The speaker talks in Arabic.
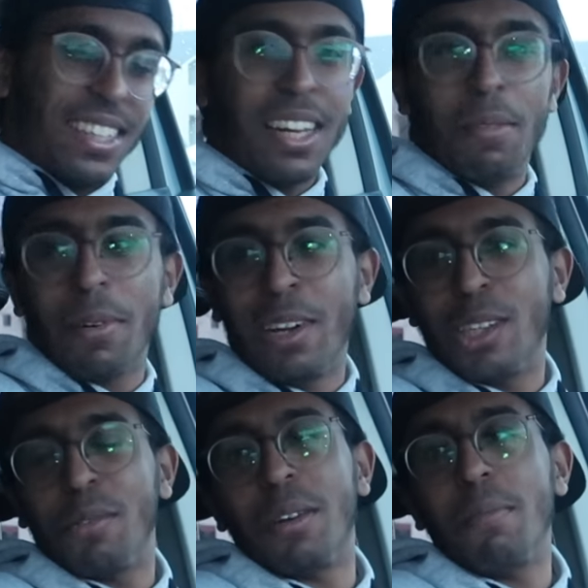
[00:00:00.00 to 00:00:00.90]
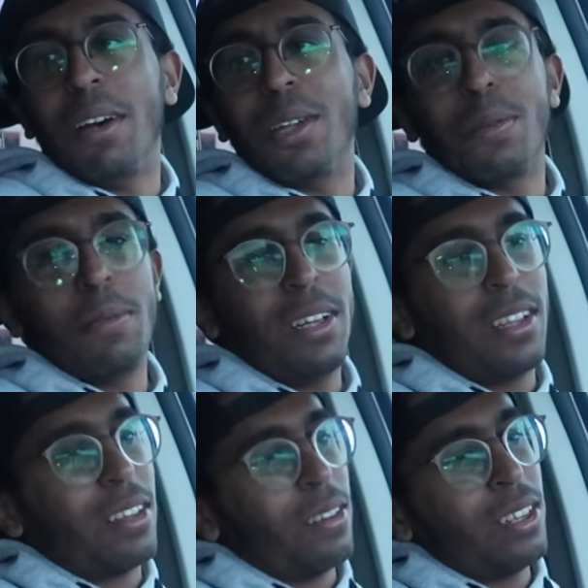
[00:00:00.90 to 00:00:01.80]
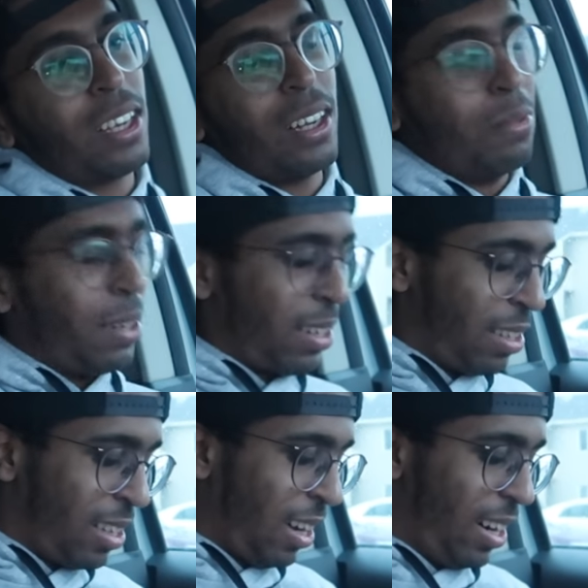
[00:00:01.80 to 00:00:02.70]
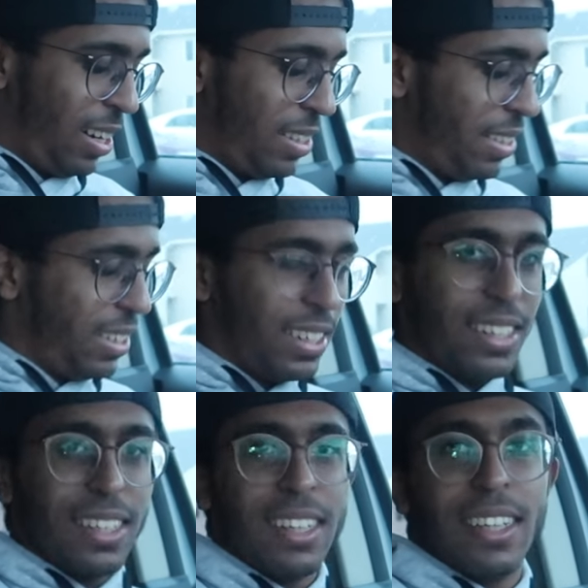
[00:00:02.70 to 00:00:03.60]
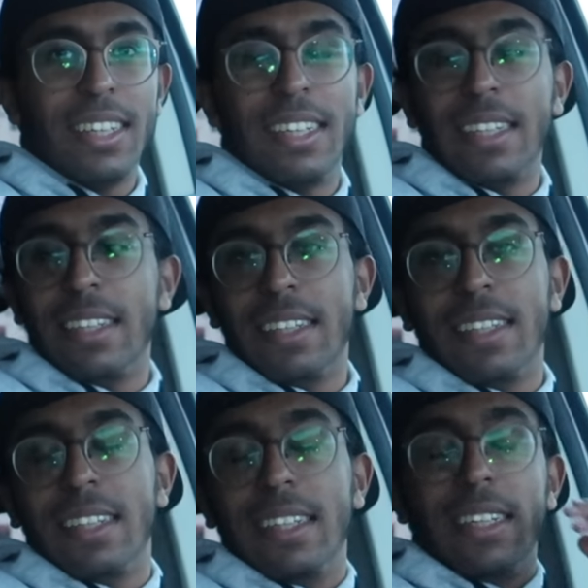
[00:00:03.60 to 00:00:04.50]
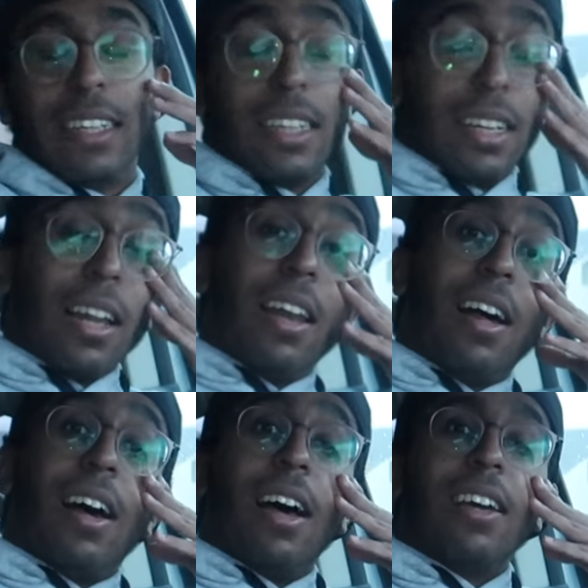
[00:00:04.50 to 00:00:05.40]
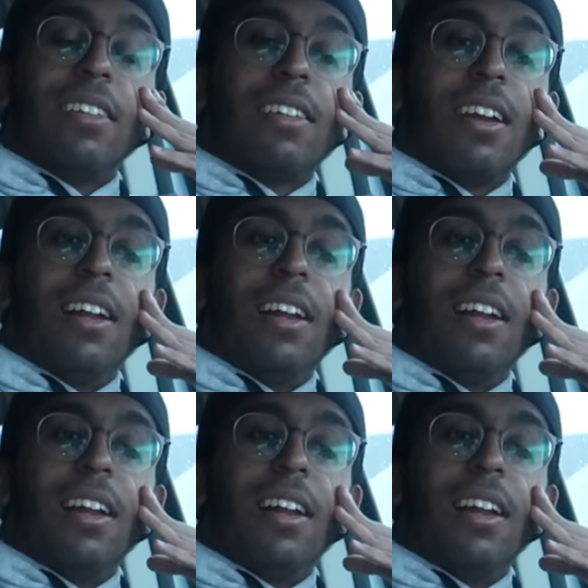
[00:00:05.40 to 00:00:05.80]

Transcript: انا بروح اشوف سماعه سفيت شكلي برقد صراحه يلا تبغى شيء؟ الله يستر